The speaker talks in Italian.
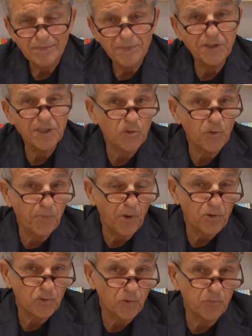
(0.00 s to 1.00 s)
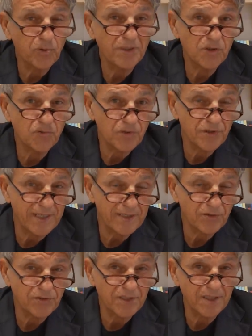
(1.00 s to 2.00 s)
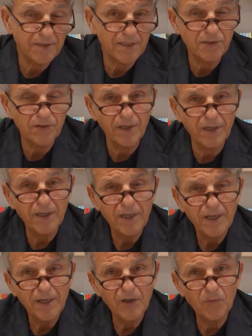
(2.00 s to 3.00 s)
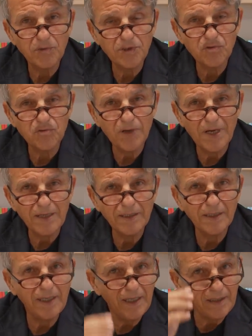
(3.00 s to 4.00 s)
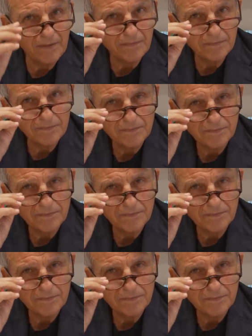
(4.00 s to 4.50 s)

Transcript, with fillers: di sesso opposto oppure del suo sesso, se l'attrazione è omosessuale, che